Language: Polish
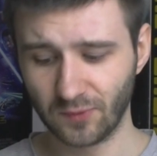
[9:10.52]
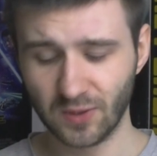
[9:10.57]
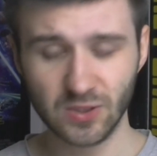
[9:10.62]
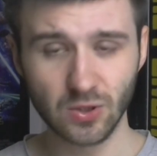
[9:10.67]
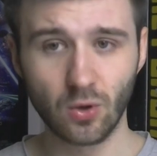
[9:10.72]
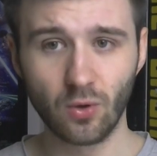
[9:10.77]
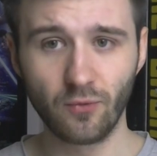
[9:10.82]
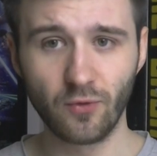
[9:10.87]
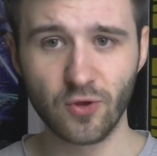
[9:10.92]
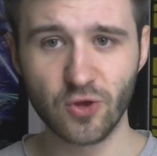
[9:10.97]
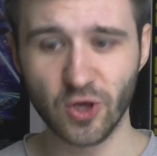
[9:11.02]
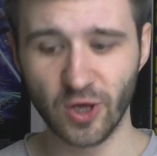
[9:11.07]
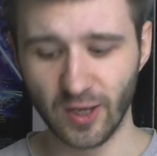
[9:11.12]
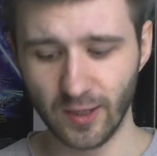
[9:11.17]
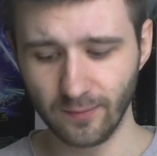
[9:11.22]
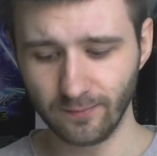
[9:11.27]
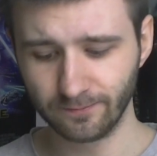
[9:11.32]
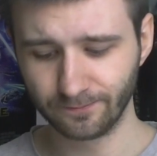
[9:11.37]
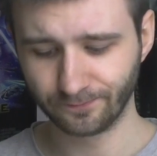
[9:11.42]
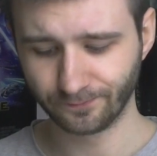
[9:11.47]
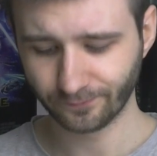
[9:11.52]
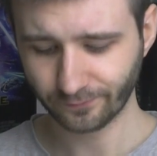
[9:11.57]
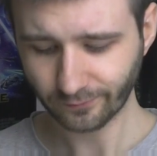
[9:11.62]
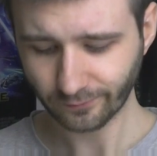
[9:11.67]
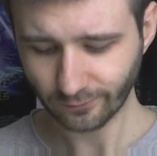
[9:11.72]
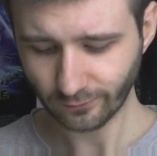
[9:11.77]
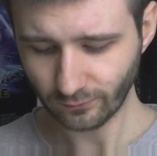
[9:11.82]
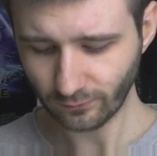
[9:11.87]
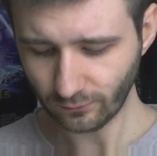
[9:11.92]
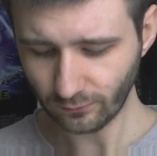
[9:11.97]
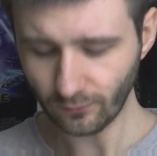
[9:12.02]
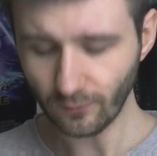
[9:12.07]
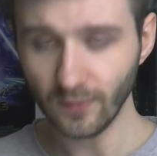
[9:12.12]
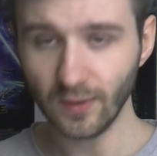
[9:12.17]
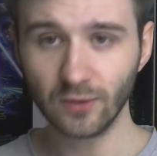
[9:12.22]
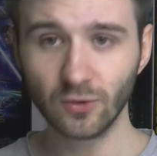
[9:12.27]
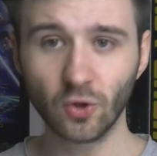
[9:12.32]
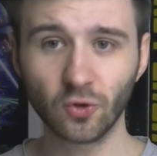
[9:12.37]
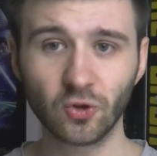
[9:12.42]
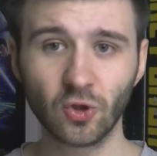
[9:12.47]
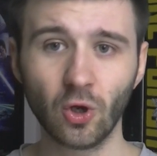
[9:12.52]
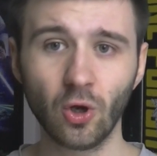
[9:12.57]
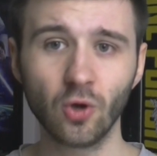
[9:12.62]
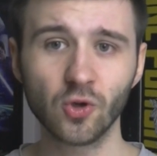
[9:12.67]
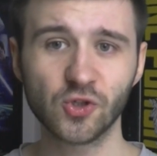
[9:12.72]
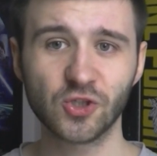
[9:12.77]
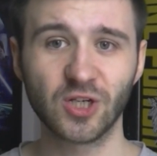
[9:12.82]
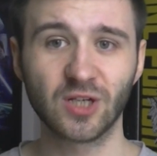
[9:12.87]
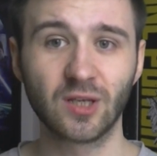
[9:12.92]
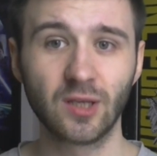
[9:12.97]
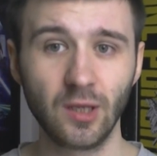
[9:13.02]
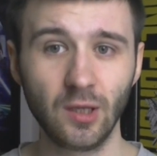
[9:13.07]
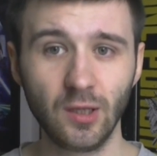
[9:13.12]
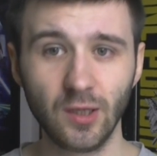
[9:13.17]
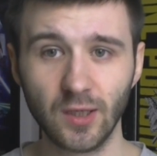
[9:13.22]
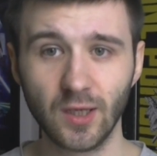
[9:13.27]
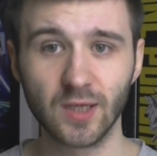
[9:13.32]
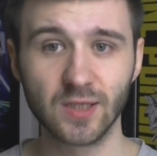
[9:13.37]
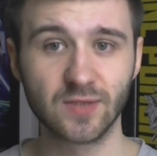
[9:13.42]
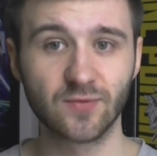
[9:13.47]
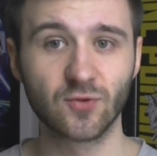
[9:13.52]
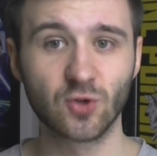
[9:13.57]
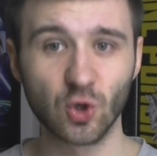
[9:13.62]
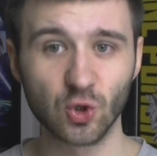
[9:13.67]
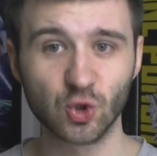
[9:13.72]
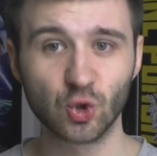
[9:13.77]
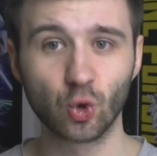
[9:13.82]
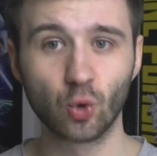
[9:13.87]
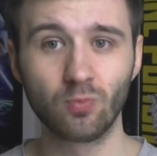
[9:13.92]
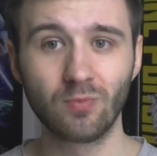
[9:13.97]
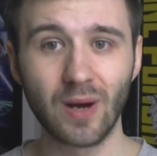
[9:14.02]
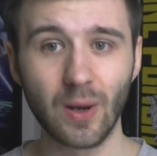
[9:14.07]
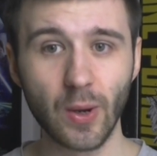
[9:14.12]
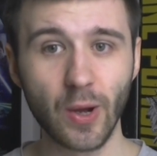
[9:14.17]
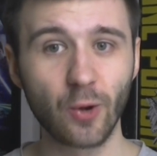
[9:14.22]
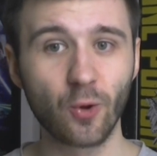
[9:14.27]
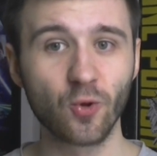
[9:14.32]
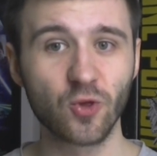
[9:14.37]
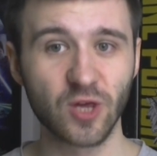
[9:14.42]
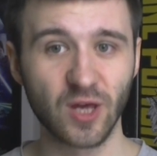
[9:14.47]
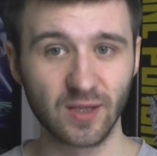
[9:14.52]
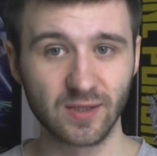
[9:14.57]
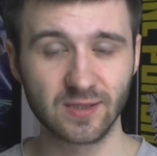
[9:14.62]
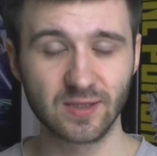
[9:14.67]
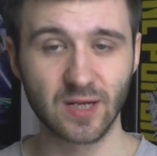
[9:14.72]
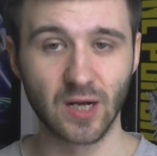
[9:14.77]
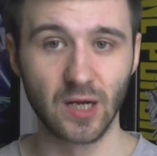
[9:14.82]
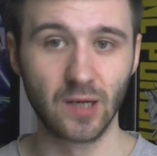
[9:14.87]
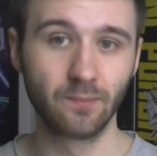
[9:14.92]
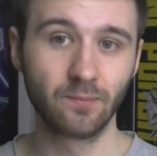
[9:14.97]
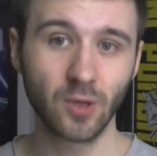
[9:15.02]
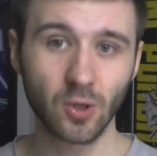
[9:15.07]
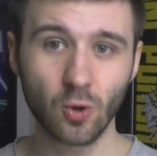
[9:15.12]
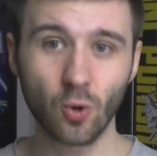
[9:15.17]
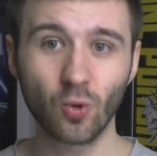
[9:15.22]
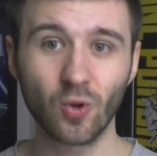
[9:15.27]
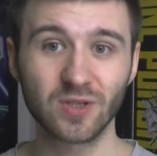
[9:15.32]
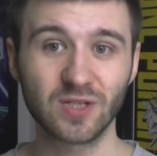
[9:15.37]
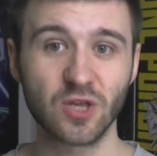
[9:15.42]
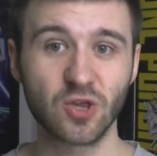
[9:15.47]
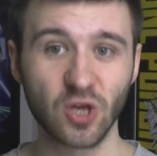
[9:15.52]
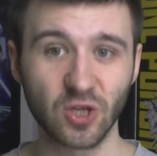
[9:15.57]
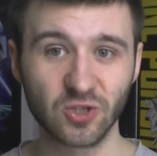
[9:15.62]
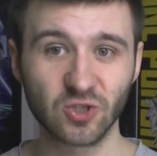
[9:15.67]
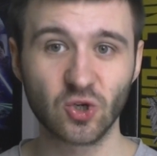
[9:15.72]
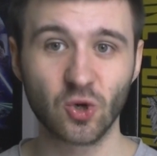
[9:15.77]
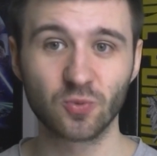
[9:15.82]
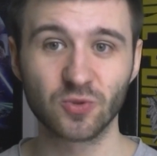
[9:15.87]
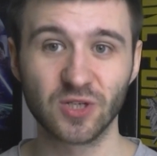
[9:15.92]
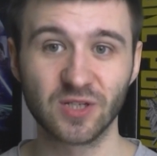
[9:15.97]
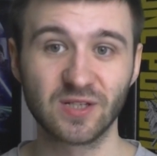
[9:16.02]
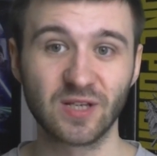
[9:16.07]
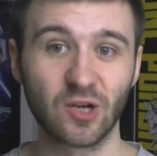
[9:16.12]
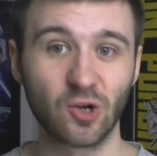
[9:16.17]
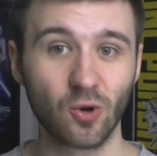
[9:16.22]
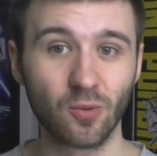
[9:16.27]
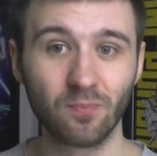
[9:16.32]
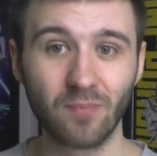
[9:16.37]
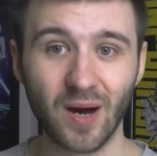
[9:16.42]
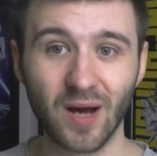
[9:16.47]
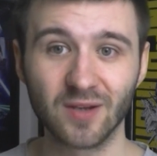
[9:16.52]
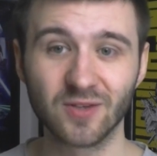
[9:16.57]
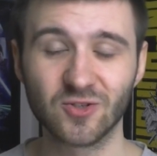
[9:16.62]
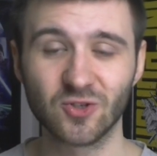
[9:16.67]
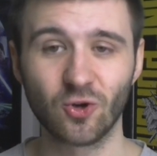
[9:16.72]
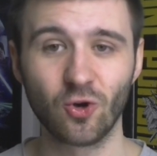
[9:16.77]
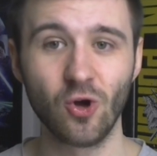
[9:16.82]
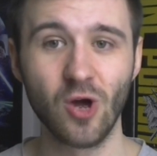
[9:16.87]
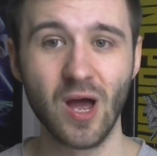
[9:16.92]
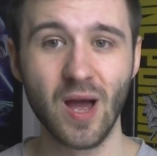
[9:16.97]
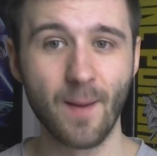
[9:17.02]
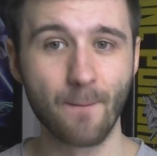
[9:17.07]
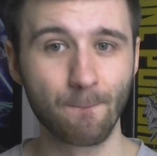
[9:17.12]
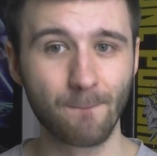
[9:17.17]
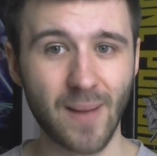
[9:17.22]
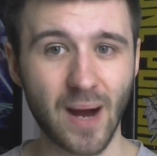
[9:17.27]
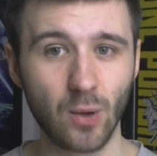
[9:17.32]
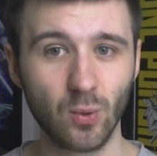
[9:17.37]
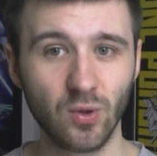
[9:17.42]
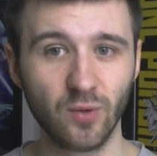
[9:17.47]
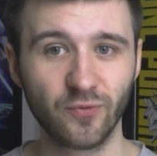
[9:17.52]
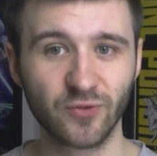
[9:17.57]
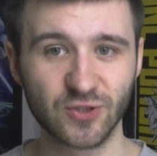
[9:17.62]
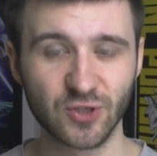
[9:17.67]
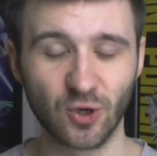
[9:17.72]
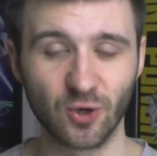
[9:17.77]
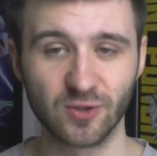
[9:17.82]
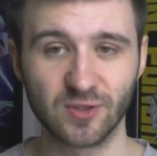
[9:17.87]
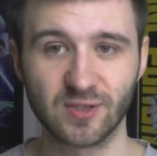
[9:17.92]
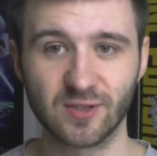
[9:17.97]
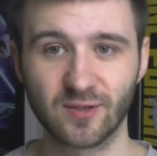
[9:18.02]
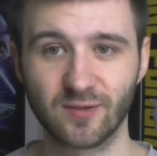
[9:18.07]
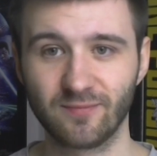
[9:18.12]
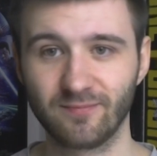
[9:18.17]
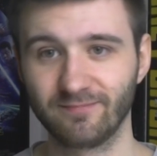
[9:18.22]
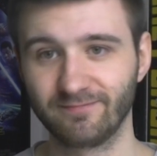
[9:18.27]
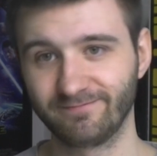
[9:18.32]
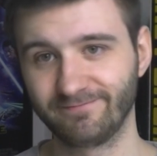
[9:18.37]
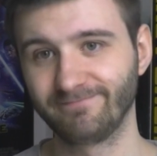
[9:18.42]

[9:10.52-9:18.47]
niesamowicie, to to, że Kili jest wzrostu małego dziecka. Biorą go za dziecko przez jego bardzo mały wzrost.